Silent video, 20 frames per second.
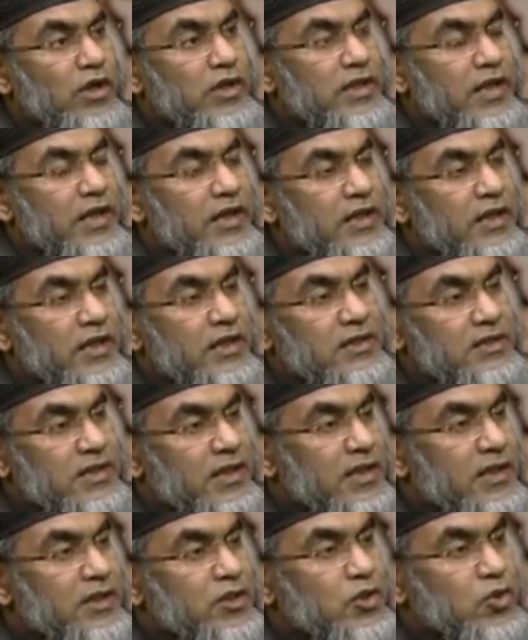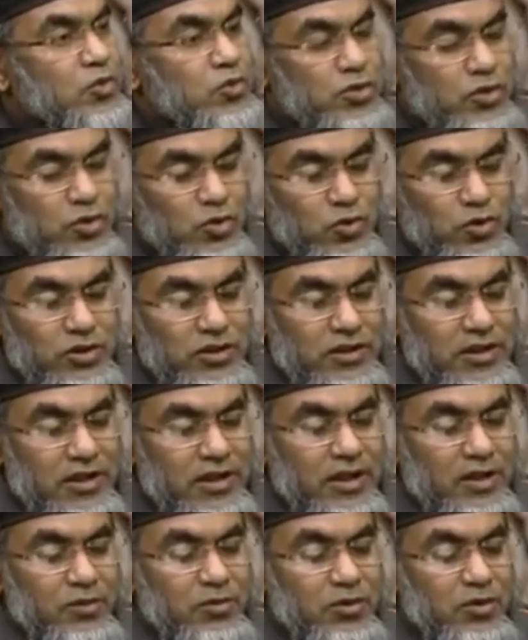দেয় যারা এই সমস্ত করতে
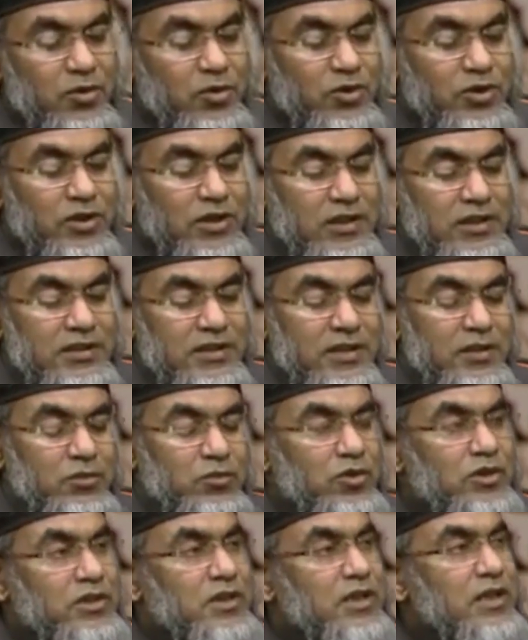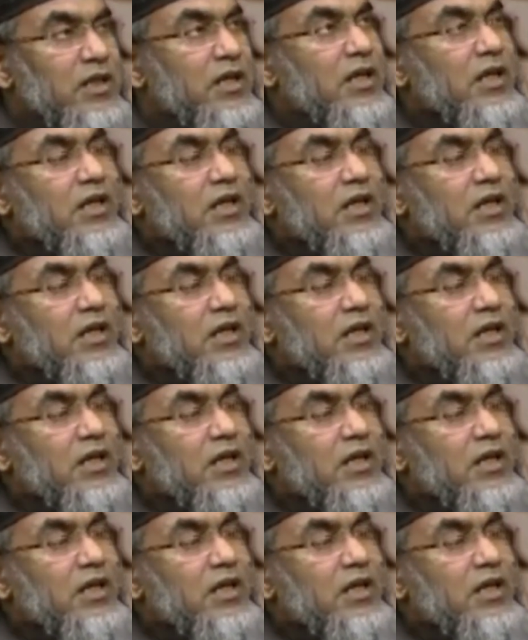থাকে এবং করতে নিজেদের মধ্যে